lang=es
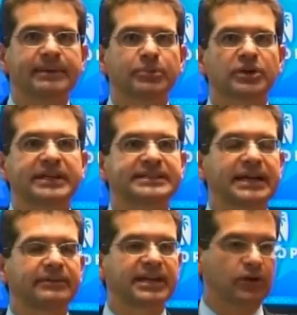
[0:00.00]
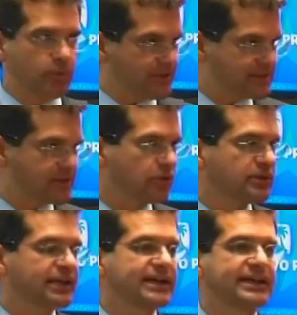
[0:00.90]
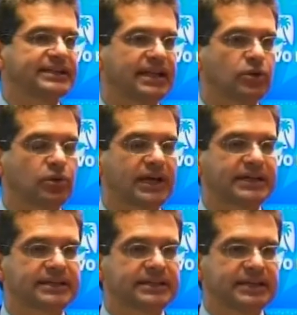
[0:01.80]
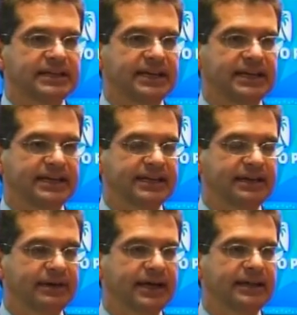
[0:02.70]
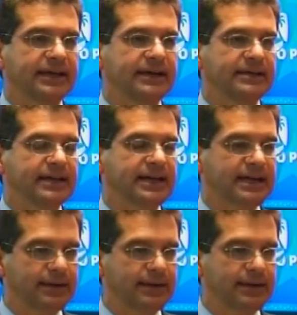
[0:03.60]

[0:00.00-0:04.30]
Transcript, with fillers: de llegar porque estaba en la convención de, LULAC en Nevada.